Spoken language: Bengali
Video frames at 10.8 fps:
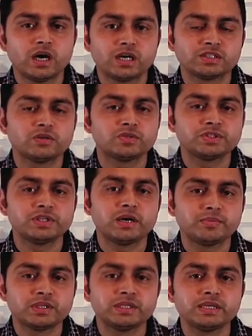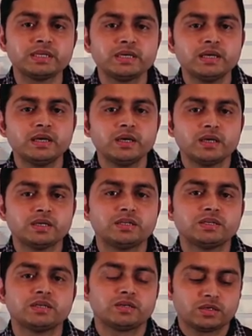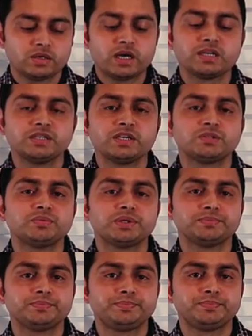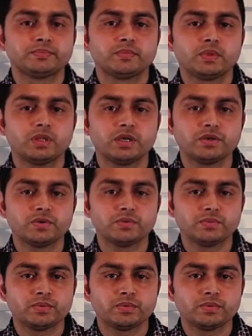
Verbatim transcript: আশা করছি আপনাদের এটা কাজে আসবে থ্যাংক ইউ